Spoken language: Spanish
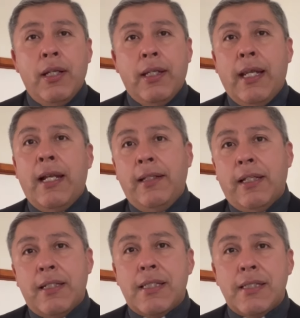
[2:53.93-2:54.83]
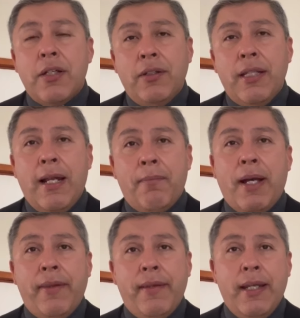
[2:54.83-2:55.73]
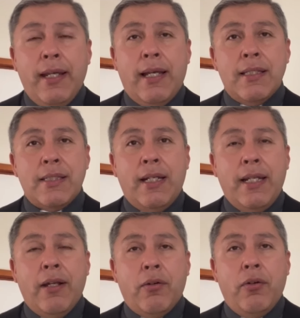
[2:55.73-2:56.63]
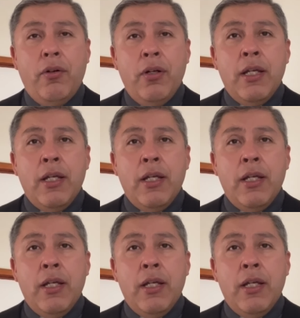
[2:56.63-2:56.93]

que la intercesión de la Madre hacia el Hijo